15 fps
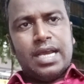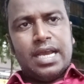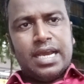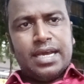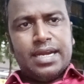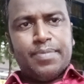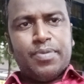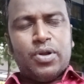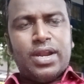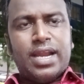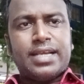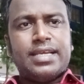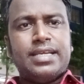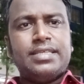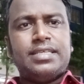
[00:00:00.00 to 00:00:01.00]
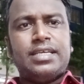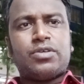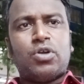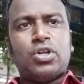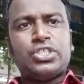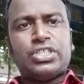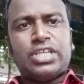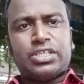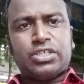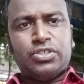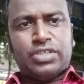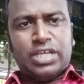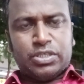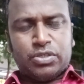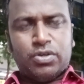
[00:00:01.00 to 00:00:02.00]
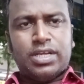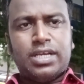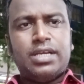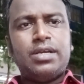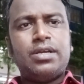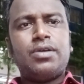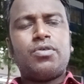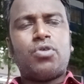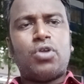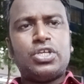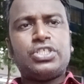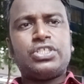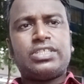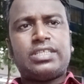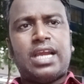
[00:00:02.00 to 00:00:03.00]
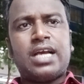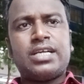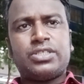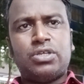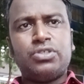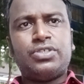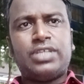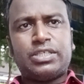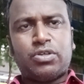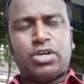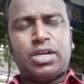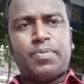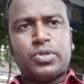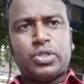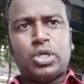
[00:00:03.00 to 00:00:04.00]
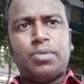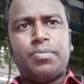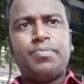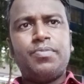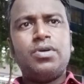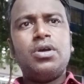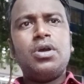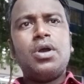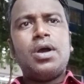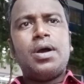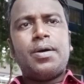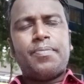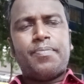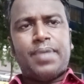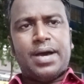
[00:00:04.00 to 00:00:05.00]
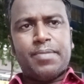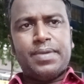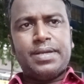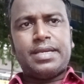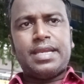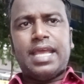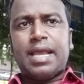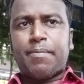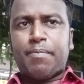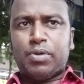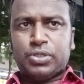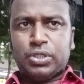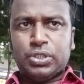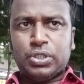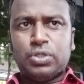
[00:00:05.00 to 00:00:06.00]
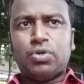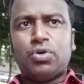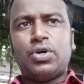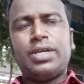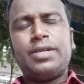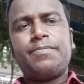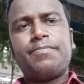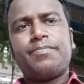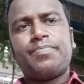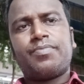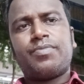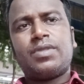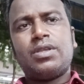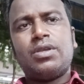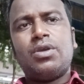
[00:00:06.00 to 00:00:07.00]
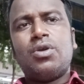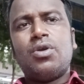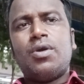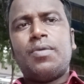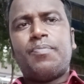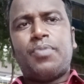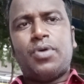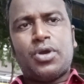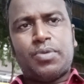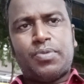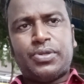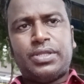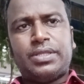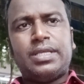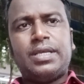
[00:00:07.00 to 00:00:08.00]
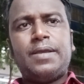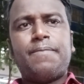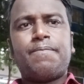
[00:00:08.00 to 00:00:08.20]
এখানে বলে রাখি যে কনস্ট্রাকশন সেক্টরে কনস্ট্রাকশন সেক্টরে প্রথম পারমিট এক বছরের জন্য হয় পরবর্তীতে